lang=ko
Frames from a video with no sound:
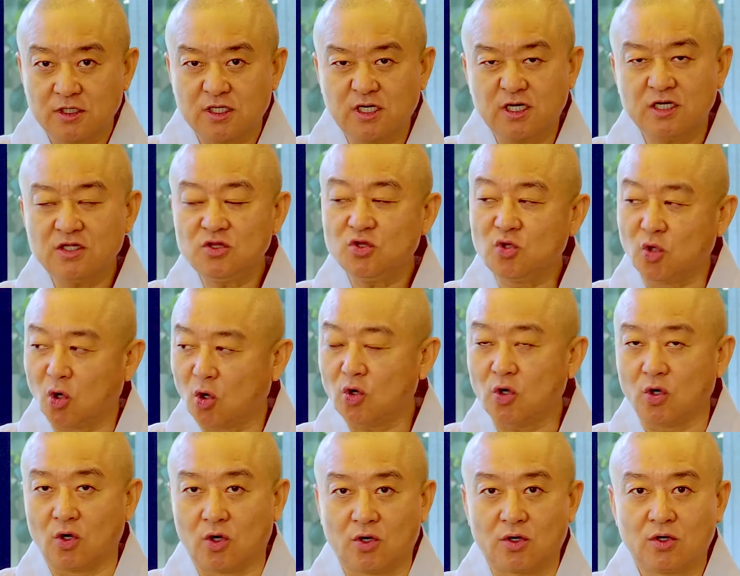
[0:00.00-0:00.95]
큰
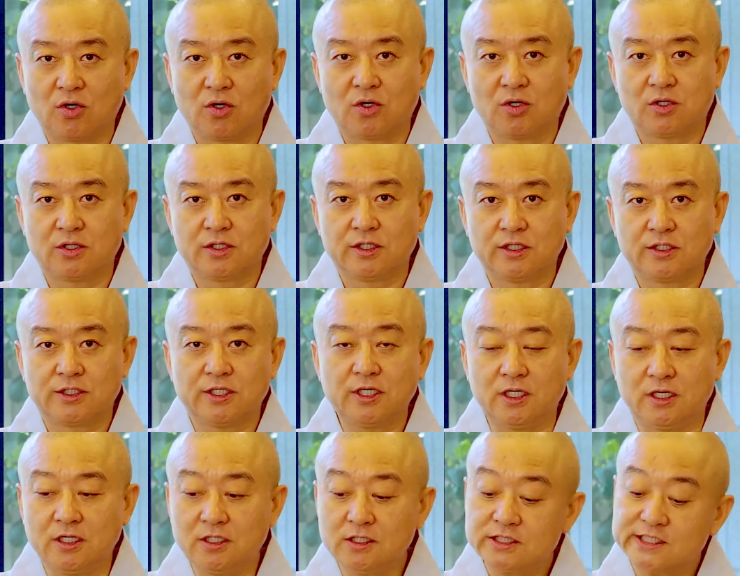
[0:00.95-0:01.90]

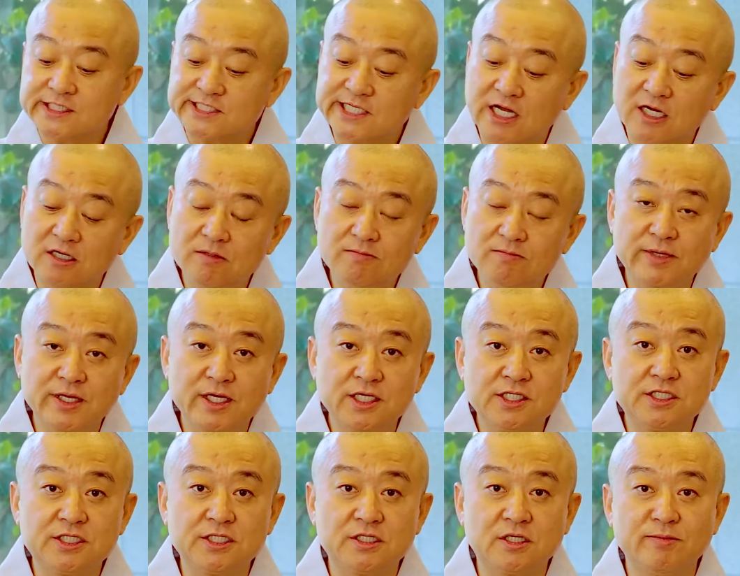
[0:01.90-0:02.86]
돌을 작은 배에
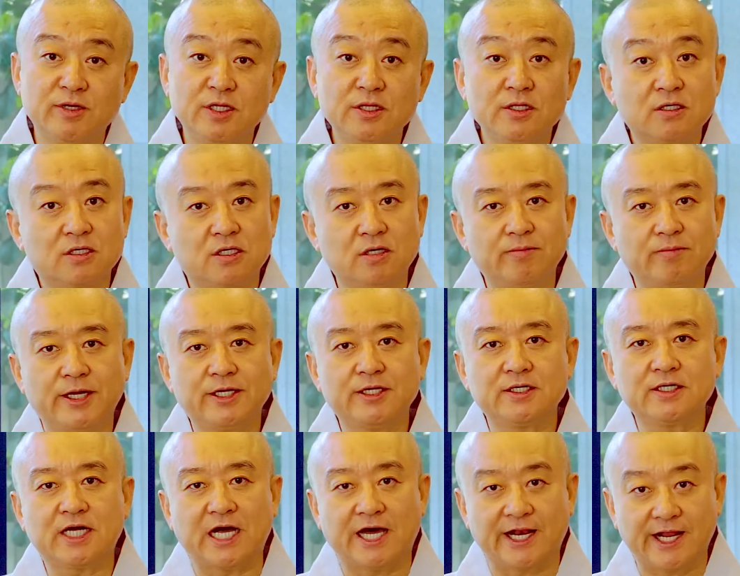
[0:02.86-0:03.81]
실으면 그
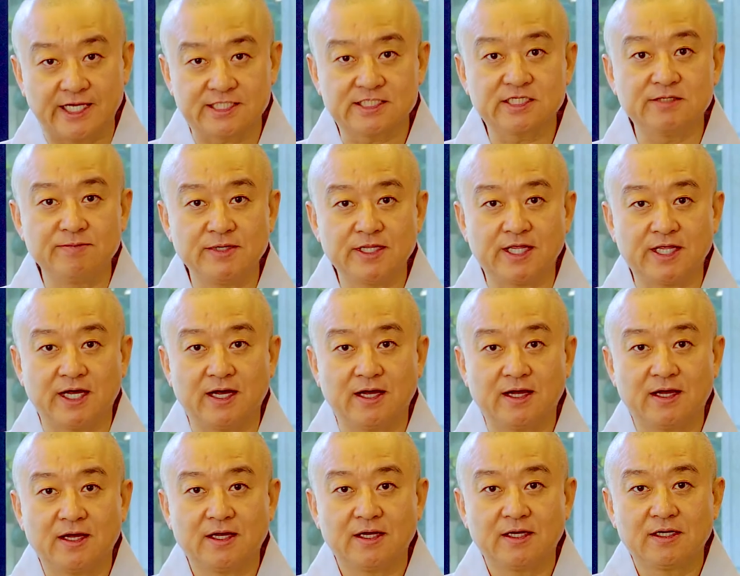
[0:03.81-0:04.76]
배는 가라앉습니다.
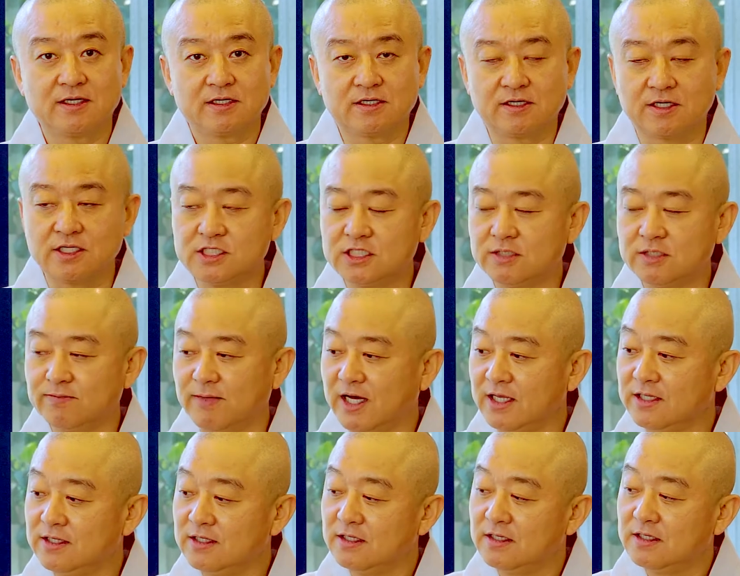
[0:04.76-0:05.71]

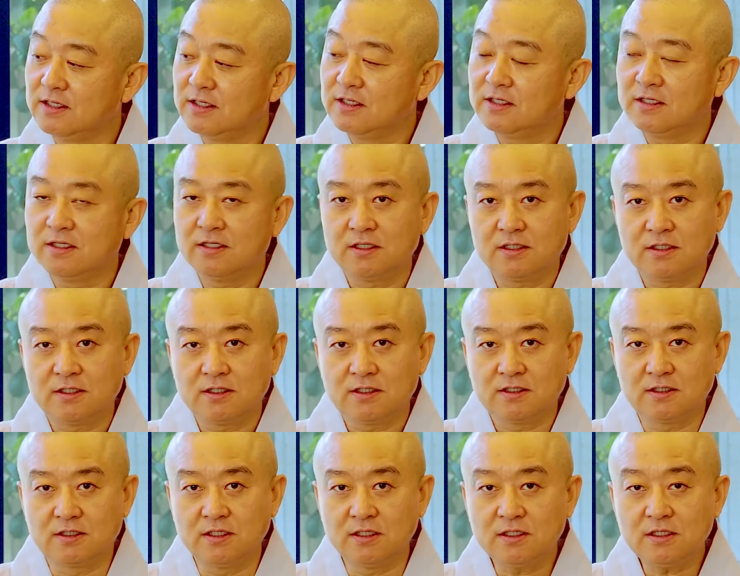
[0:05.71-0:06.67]
그렇지만
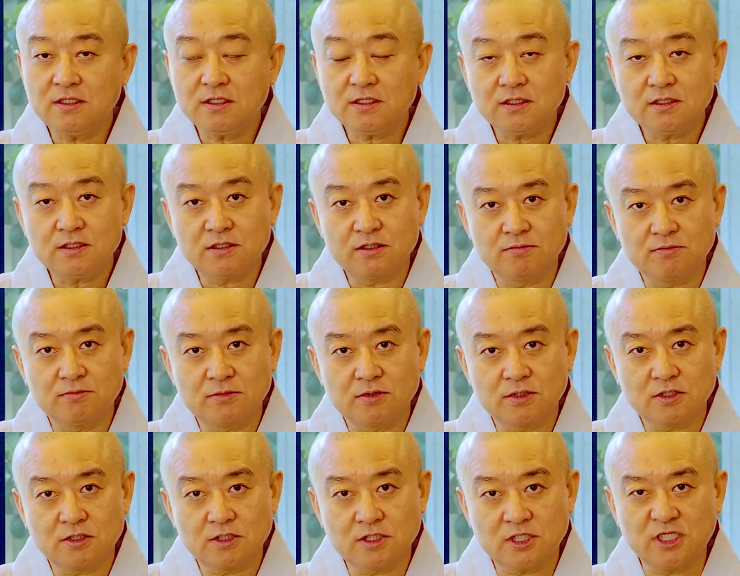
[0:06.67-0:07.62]
그
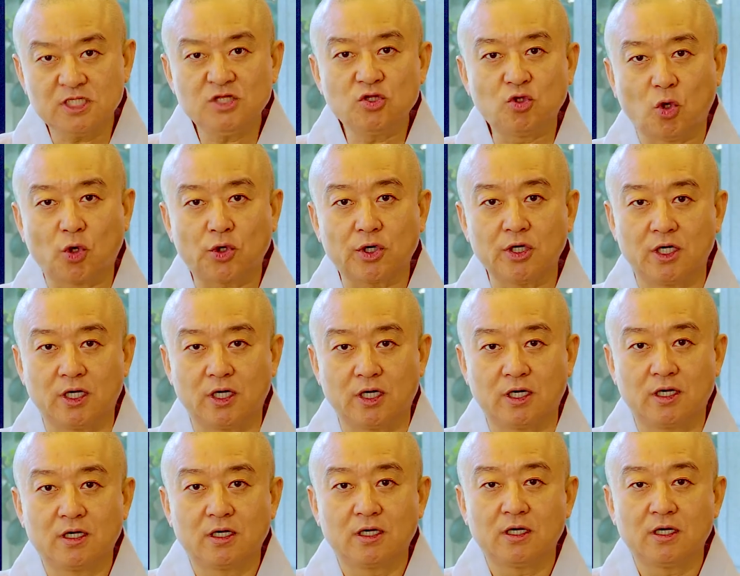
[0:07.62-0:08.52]
큰 돌을